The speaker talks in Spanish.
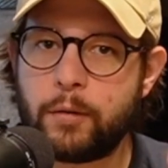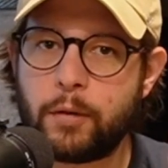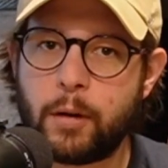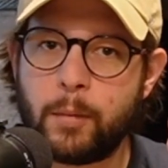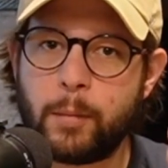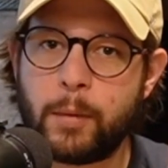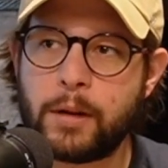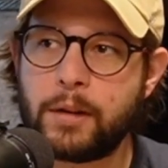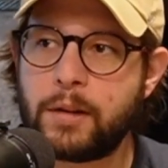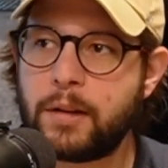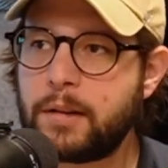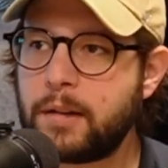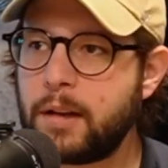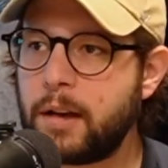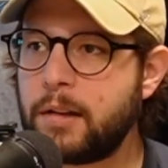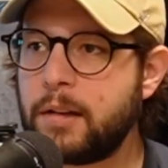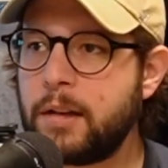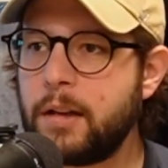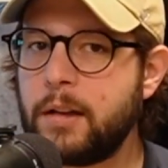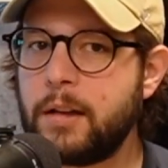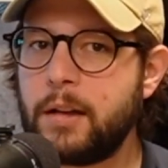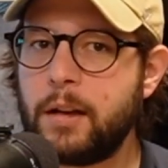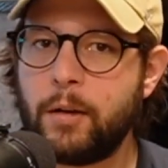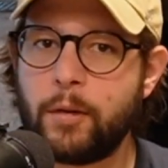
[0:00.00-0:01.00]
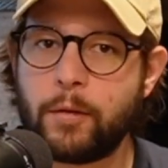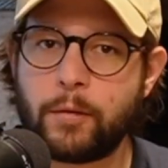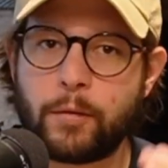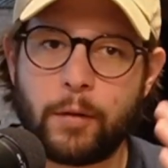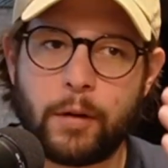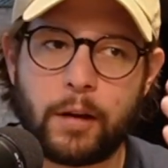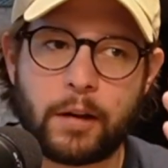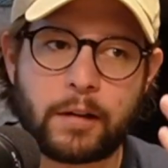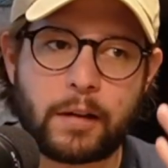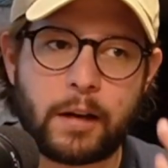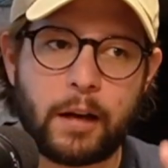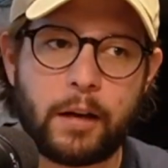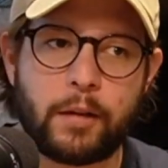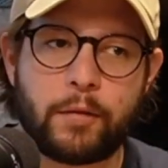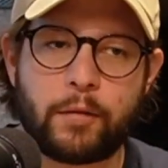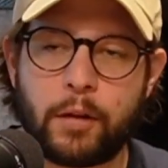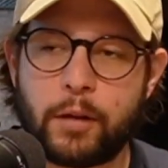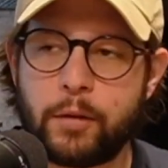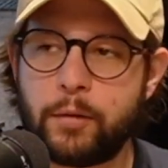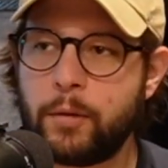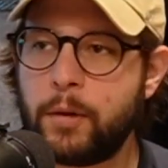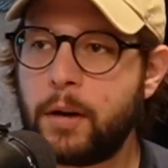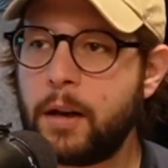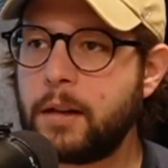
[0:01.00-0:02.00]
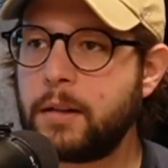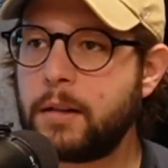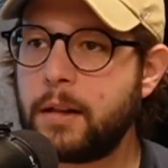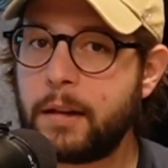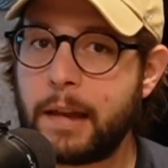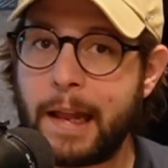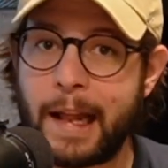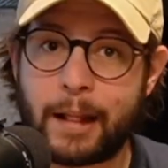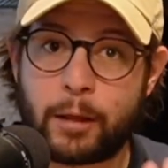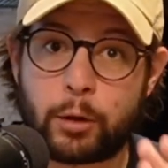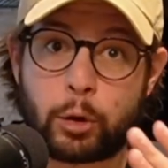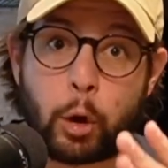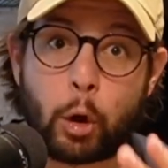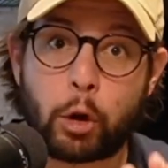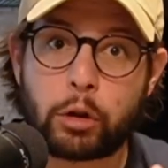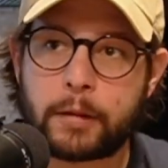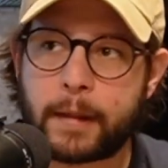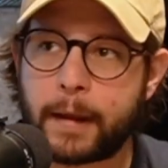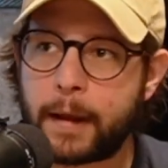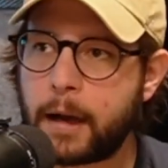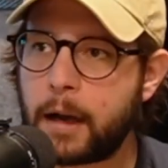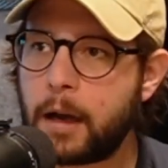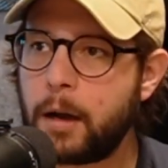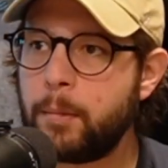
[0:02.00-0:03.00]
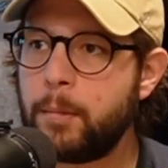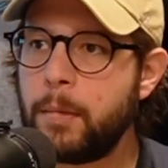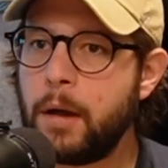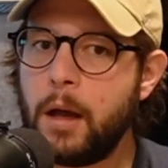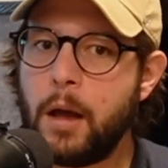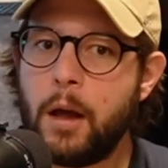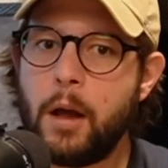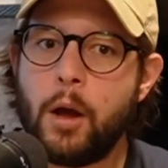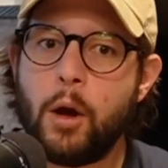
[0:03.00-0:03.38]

hizo al Manchester City, los goles que le hizo al United, al Tottenham.